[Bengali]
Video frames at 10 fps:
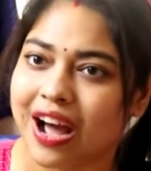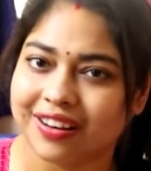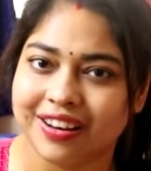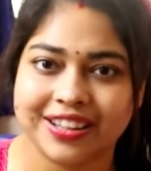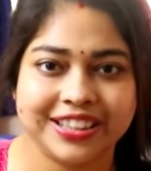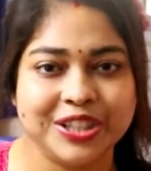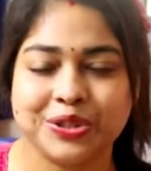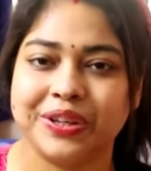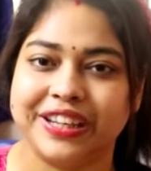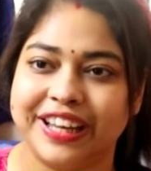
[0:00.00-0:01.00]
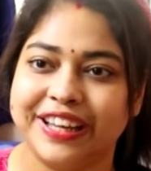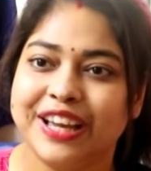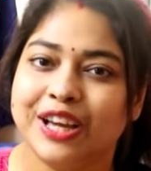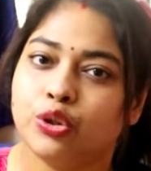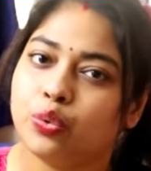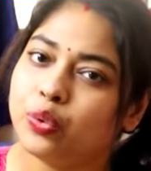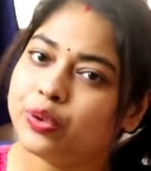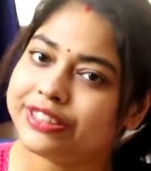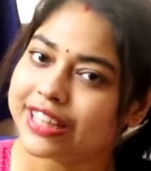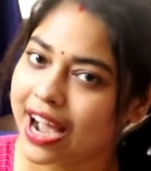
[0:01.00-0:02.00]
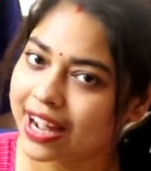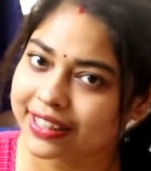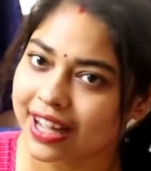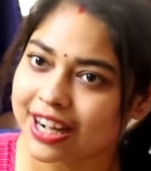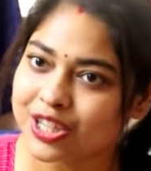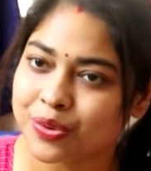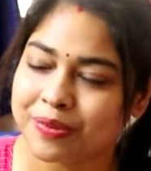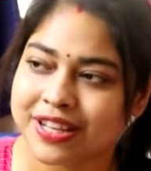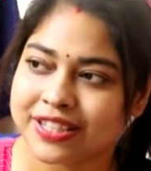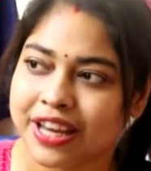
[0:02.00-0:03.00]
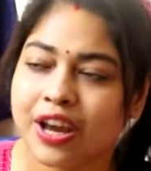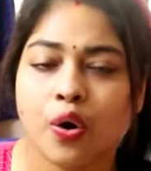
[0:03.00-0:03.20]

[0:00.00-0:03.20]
আহ্লাদ কিছুই নেই তো ও যা টাকা জমিয়েছে